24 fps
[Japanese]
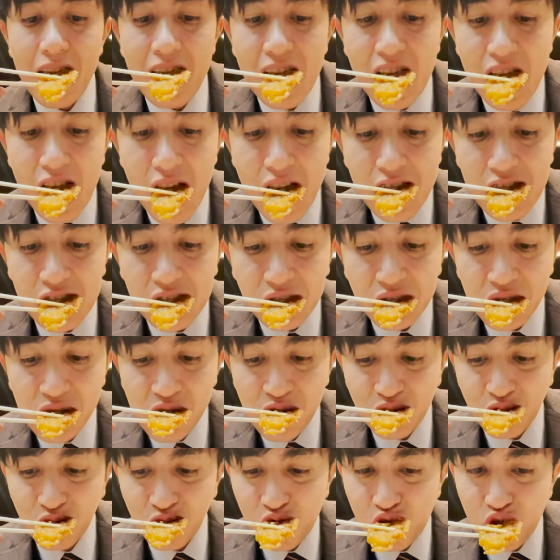ていうか
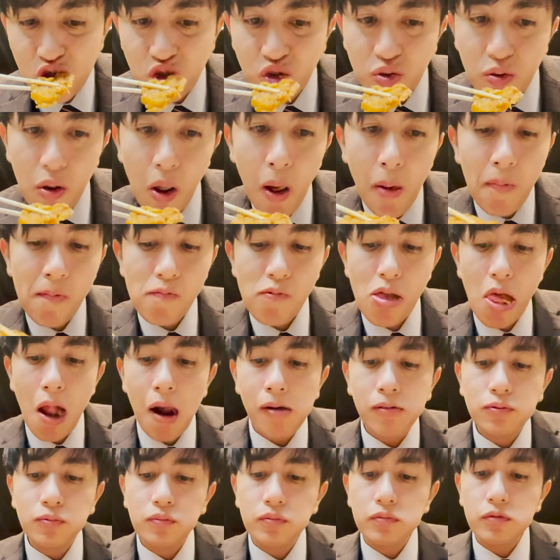もう一回行きたい
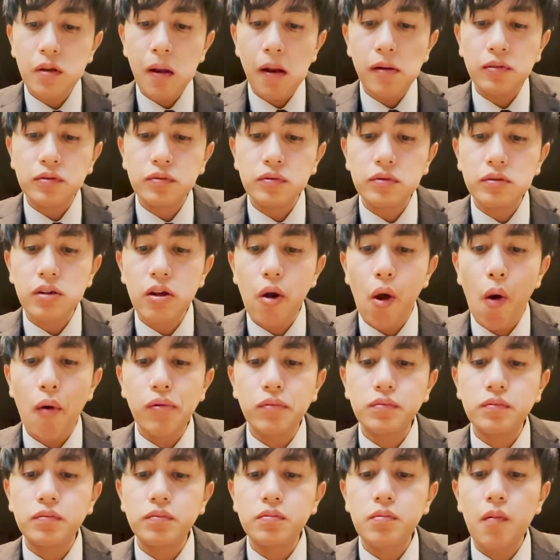なって思えるような、
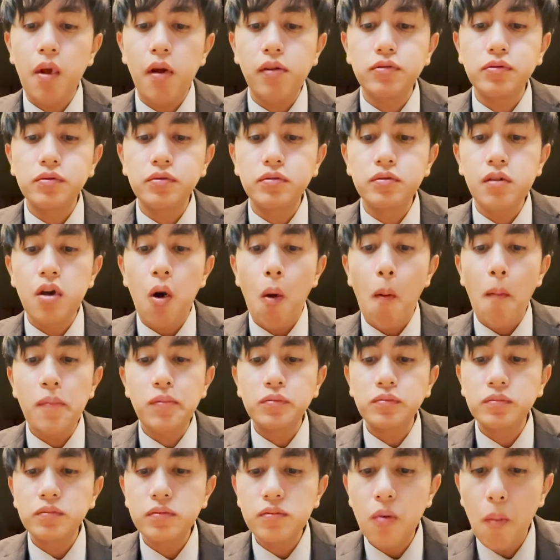ちょっと庶民的な味で
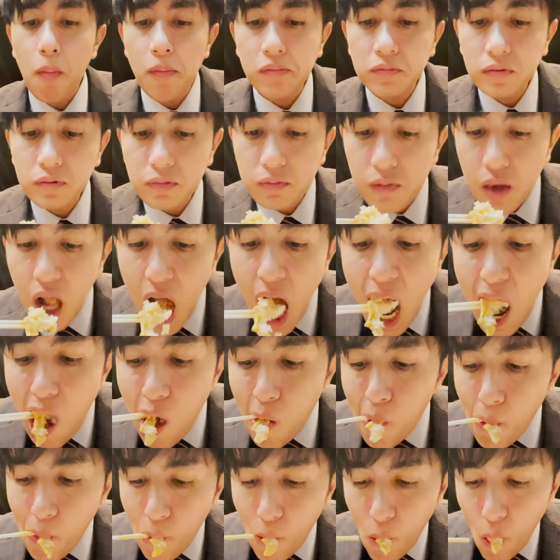した。で
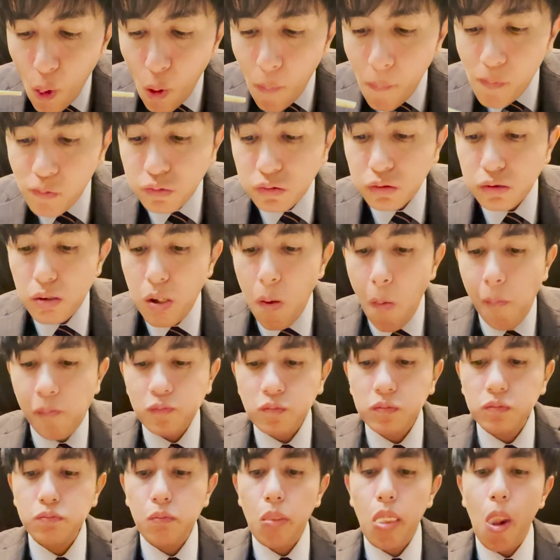も話題にな
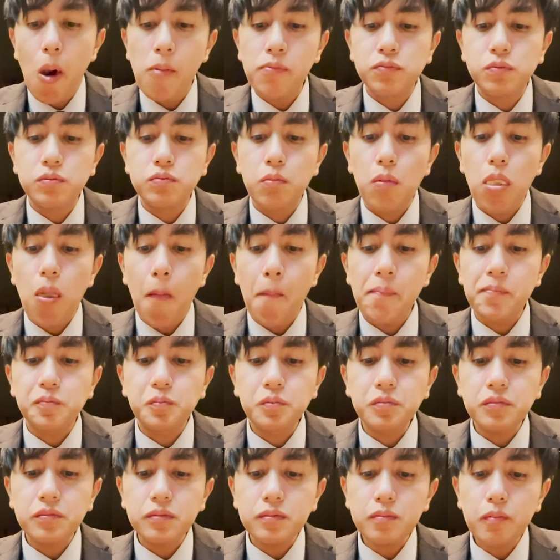りますよね。これ
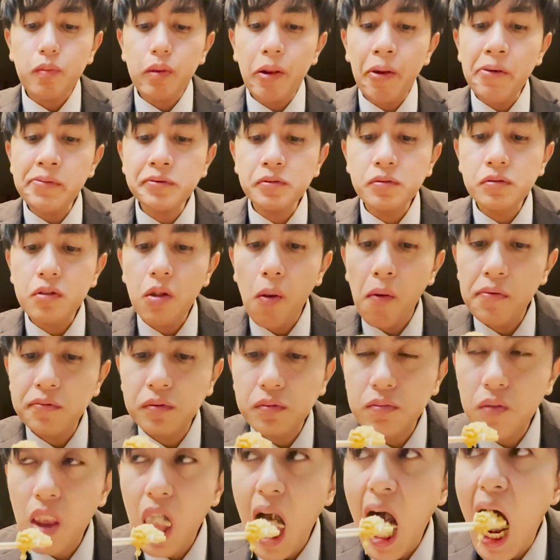が安城のソウルフード
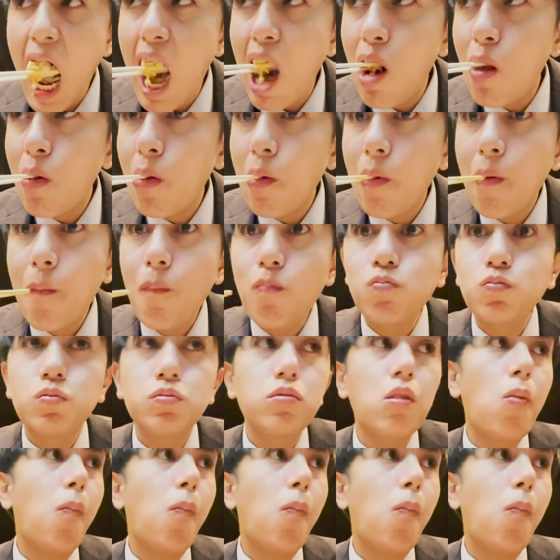だみたいな感じで。